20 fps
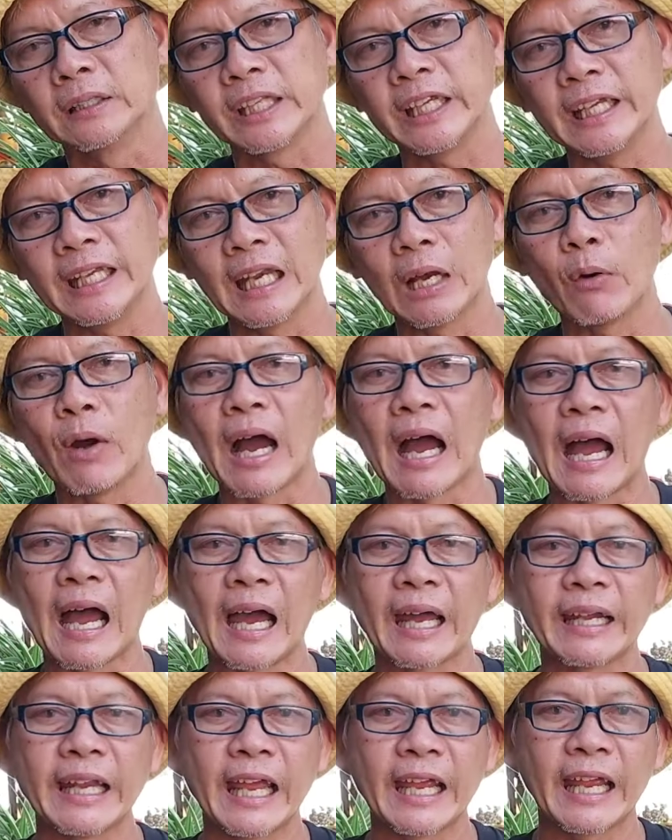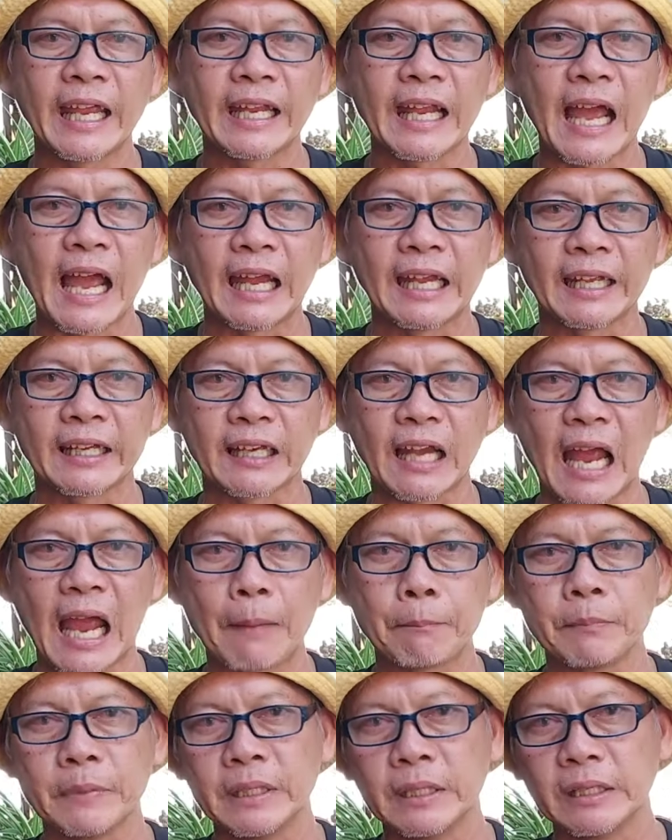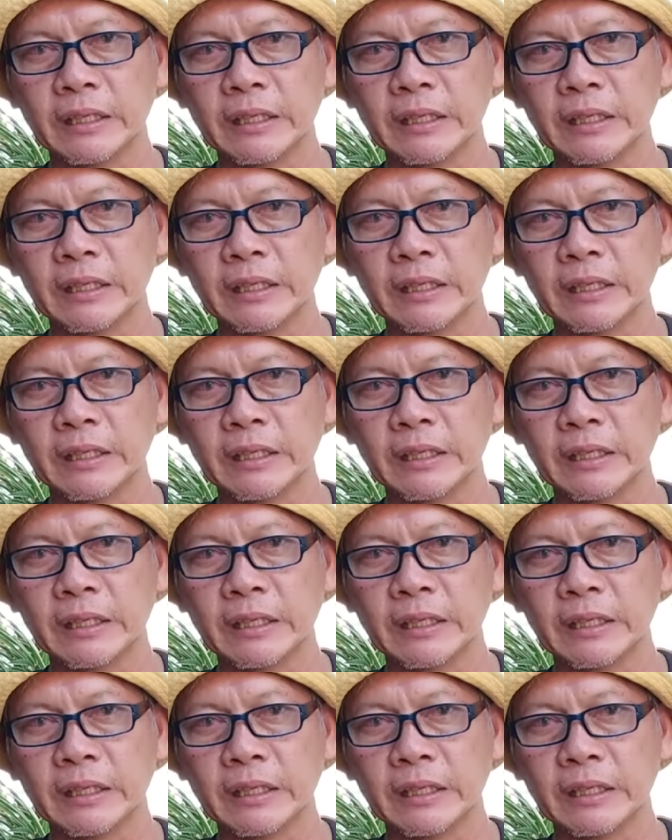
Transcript: ที่เราหา ได้ง่ายๆเลยครับ